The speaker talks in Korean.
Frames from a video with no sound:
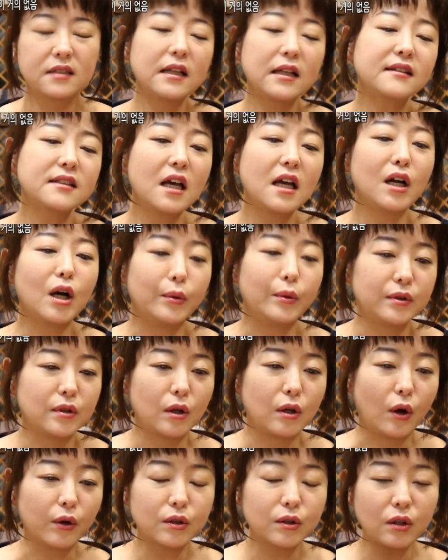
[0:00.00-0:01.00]
그닥 차이가
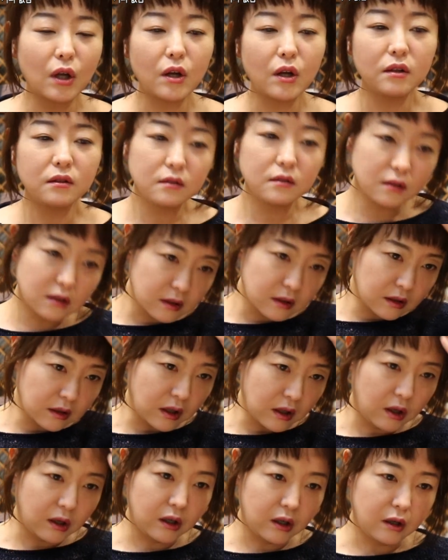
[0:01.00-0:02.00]
없어요.
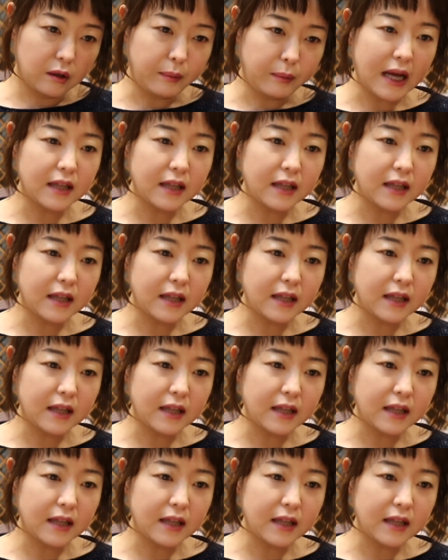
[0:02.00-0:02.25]
어떤 어,